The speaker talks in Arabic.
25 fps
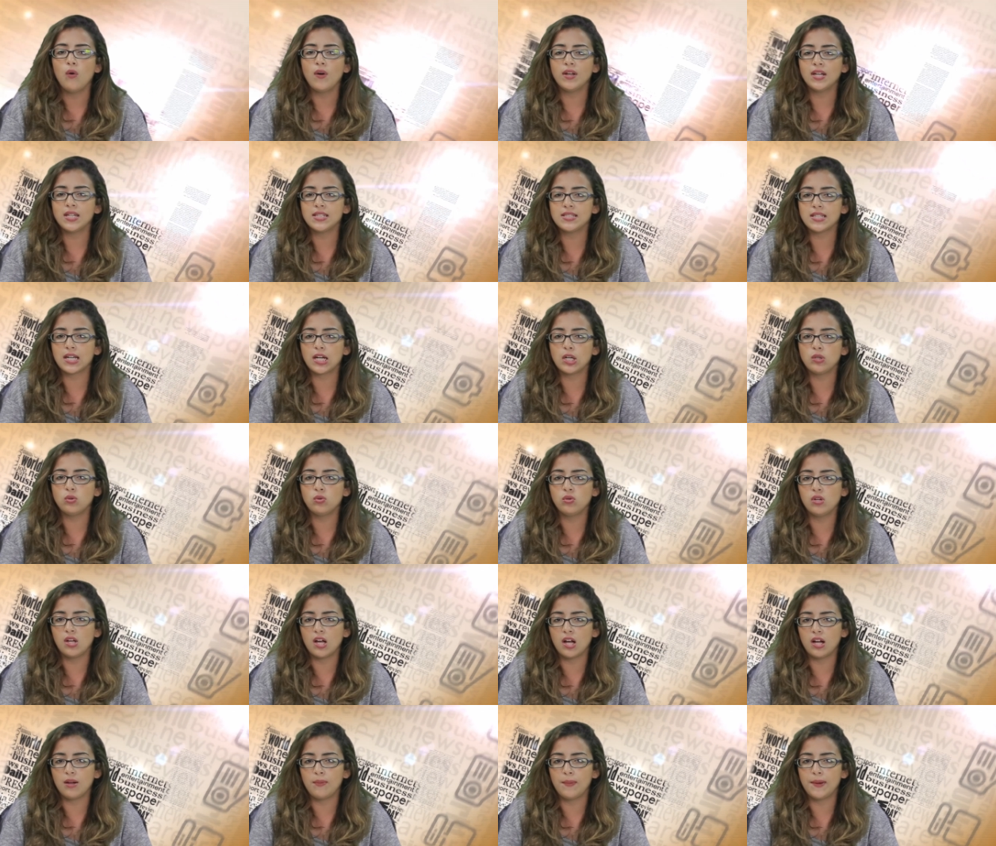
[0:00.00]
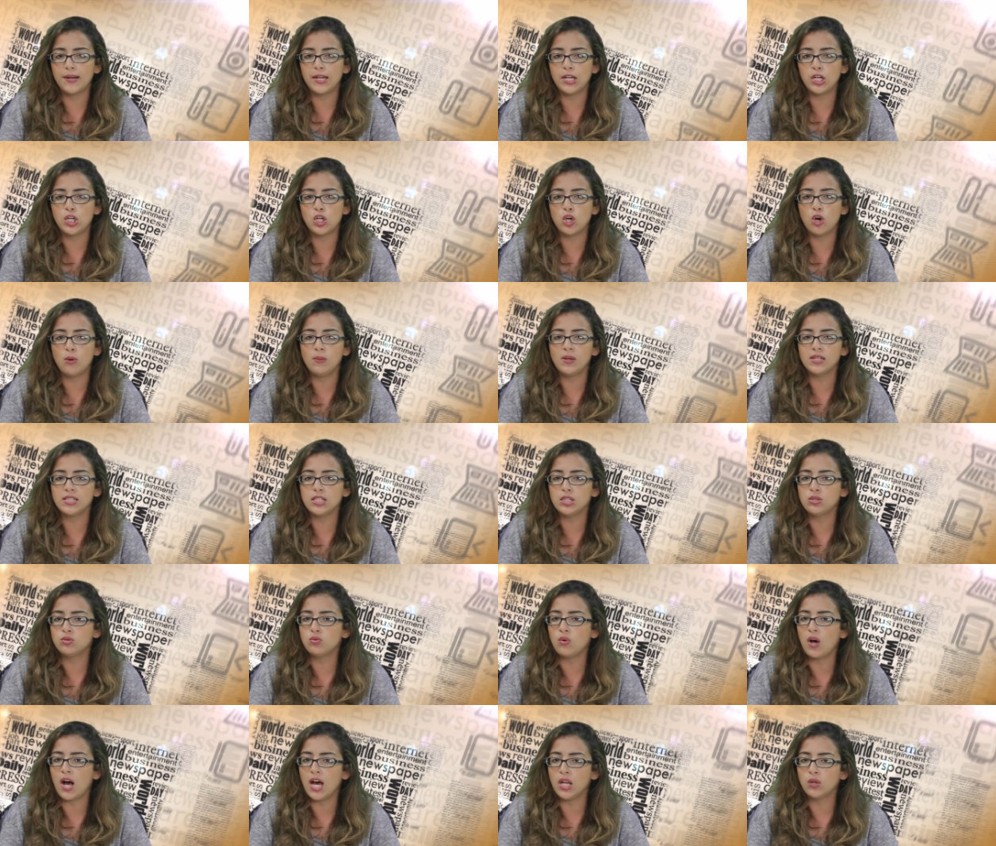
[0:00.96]
وننتقل لأخبار اليوم
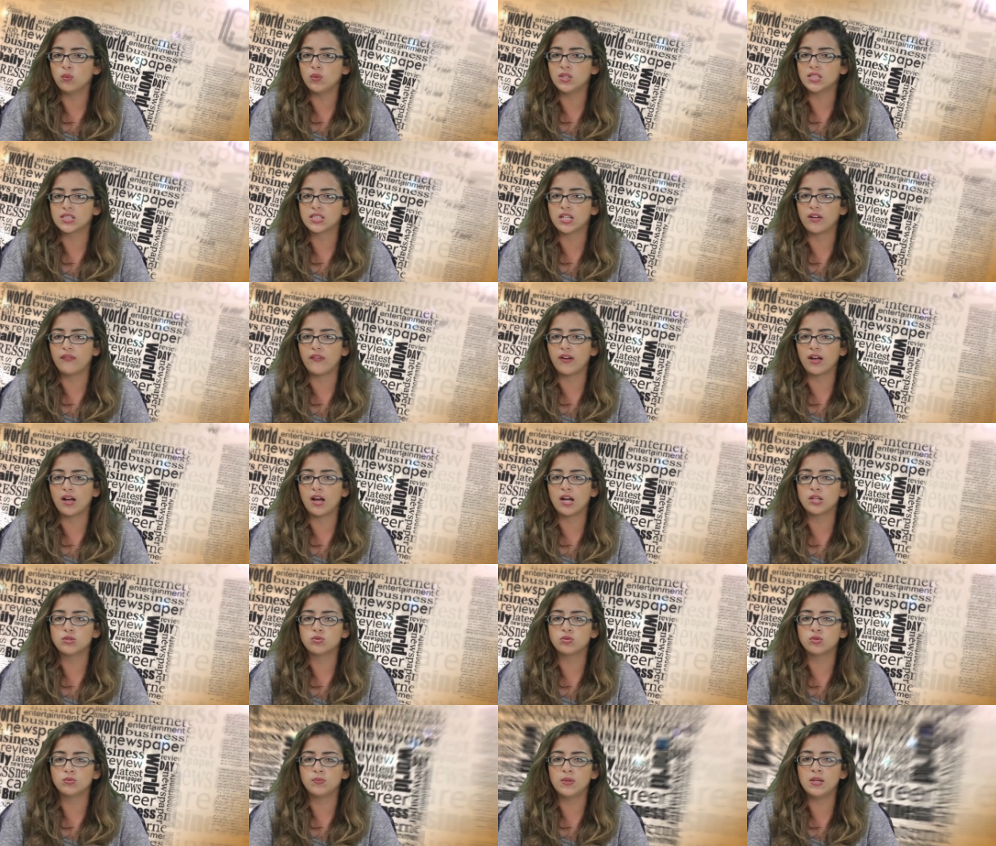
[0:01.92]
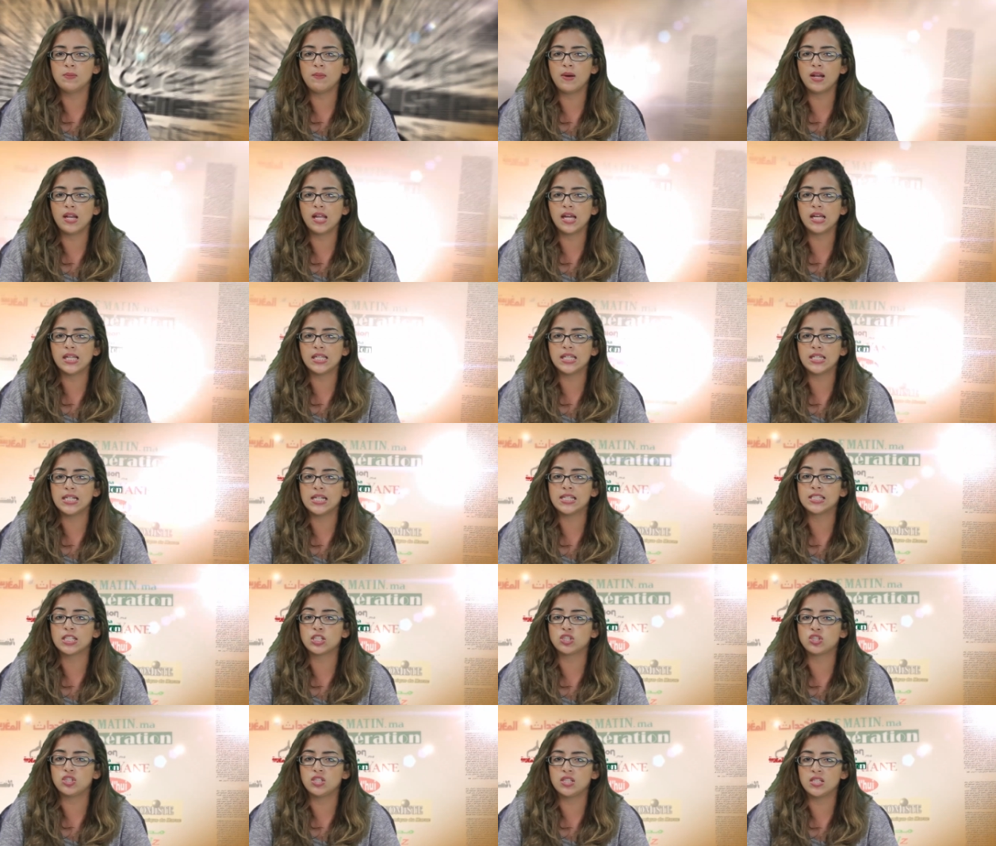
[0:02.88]
التي تعنون صفقات بالملايين
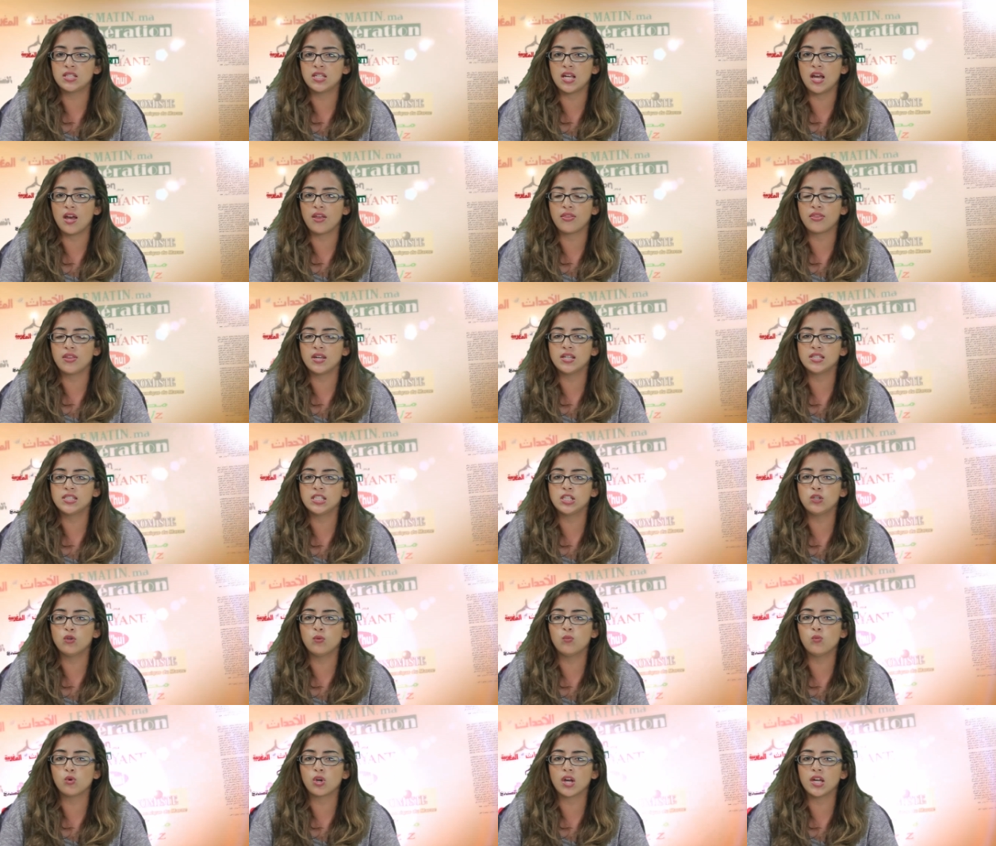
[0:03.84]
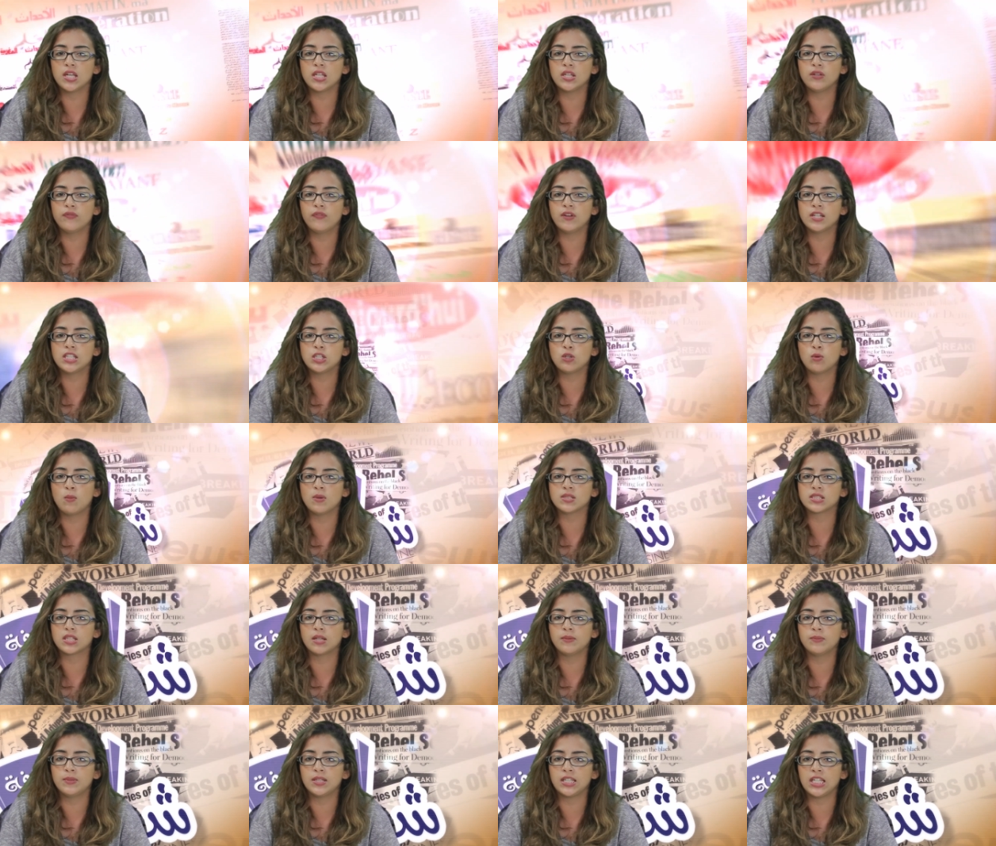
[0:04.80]
لتجديد أثاث ومكيفات
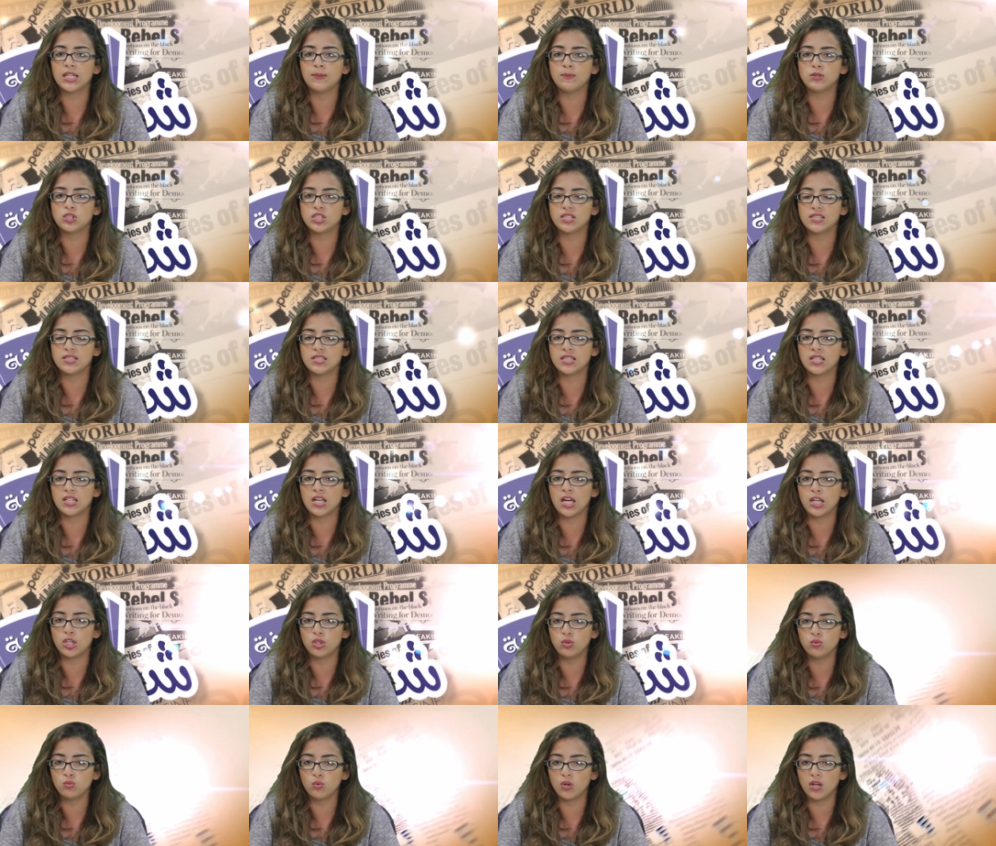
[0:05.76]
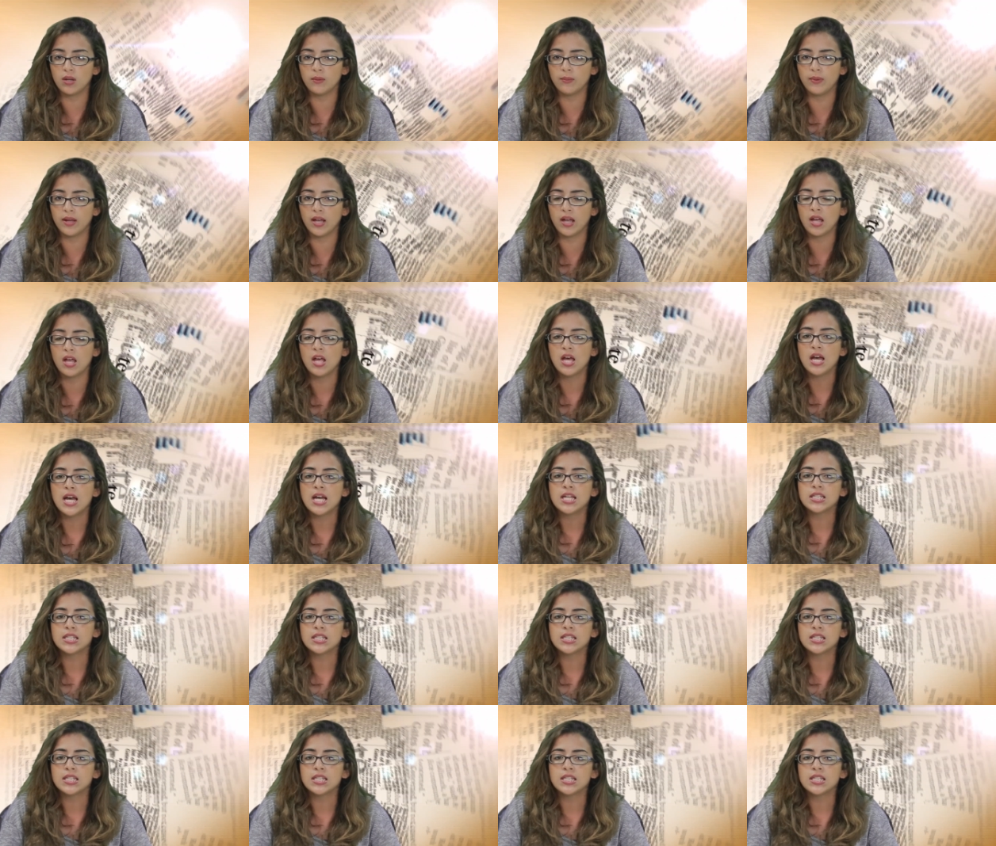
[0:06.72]
ومصابيح مجلس النواب